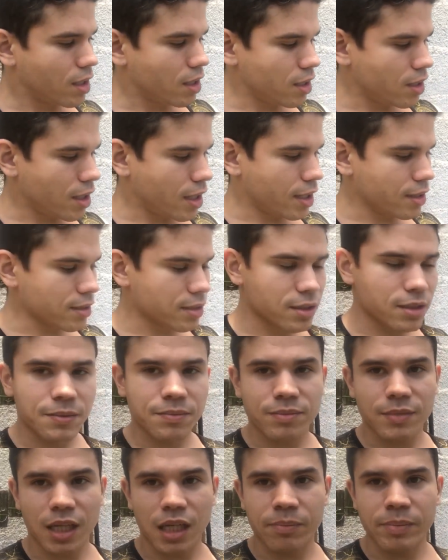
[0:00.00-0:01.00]
E esse,
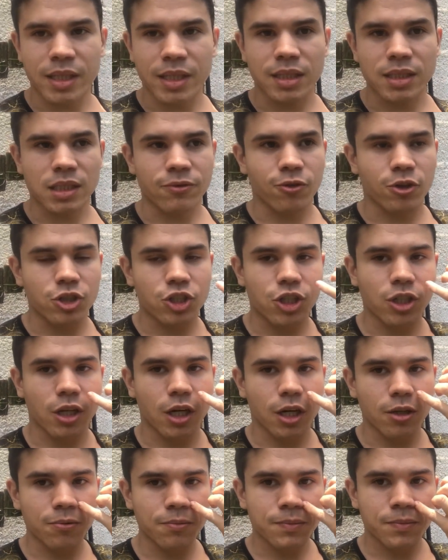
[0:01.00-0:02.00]
Epidência
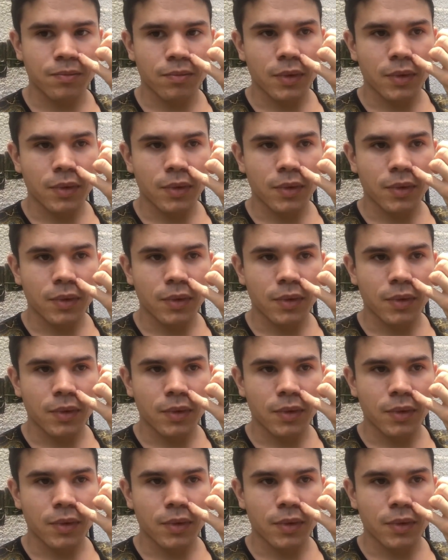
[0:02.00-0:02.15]
Fordiano,